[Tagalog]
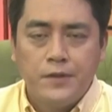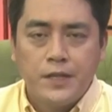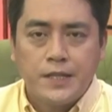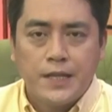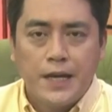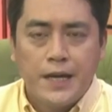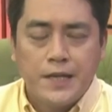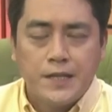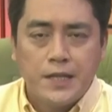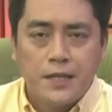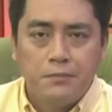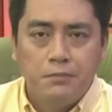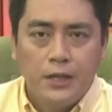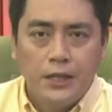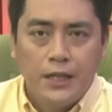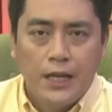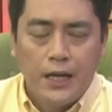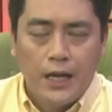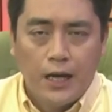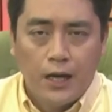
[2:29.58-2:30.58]
Visayas at
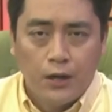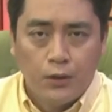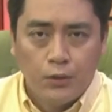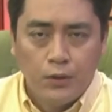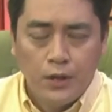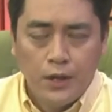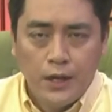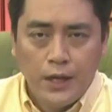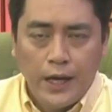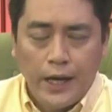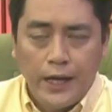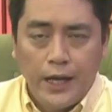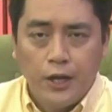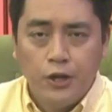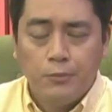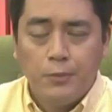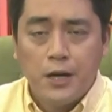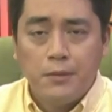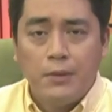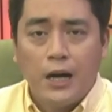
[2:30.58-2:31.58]
Mindanao. Ay ano
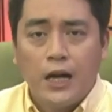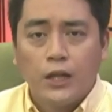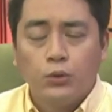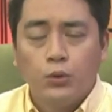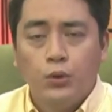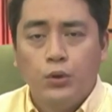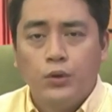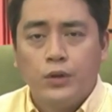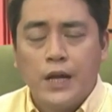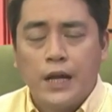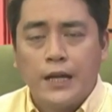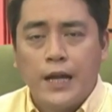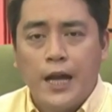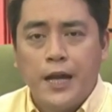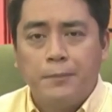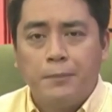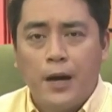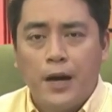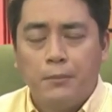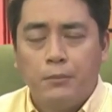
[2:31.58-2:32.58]
bang mga tulong nang
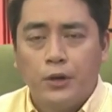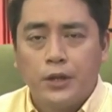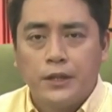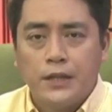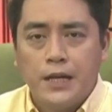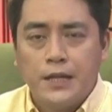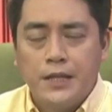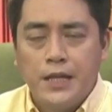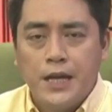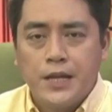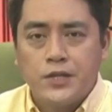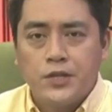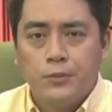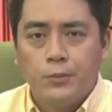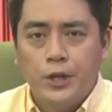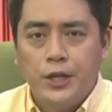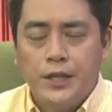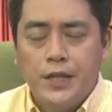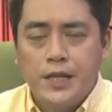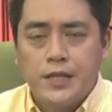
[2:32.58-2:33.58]
naipaabot ng
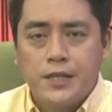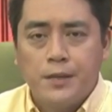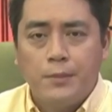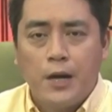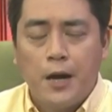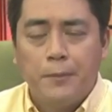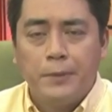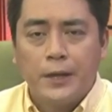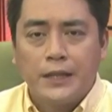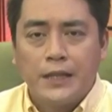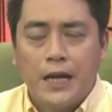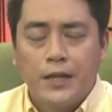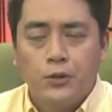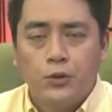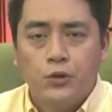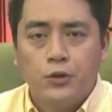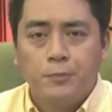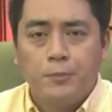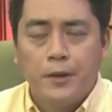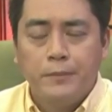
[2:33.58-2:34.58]
DSWD sa mga apektado
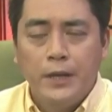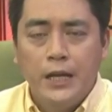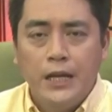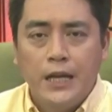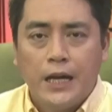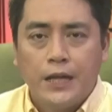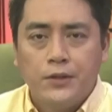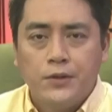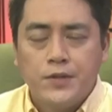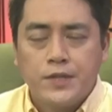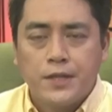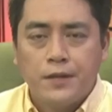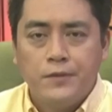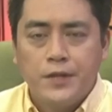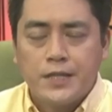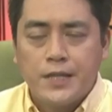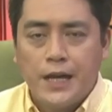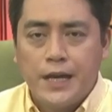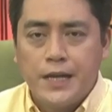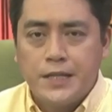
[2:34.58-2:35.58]
pamilya doon sa
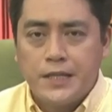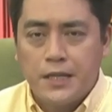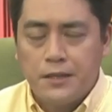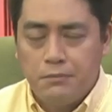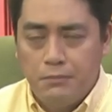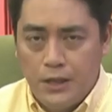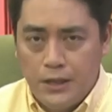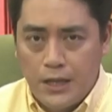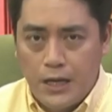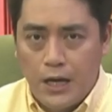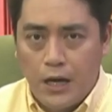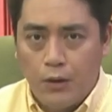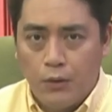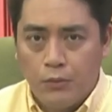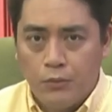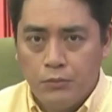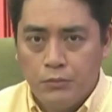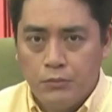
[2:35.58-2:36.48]
Visayas at Mindanao?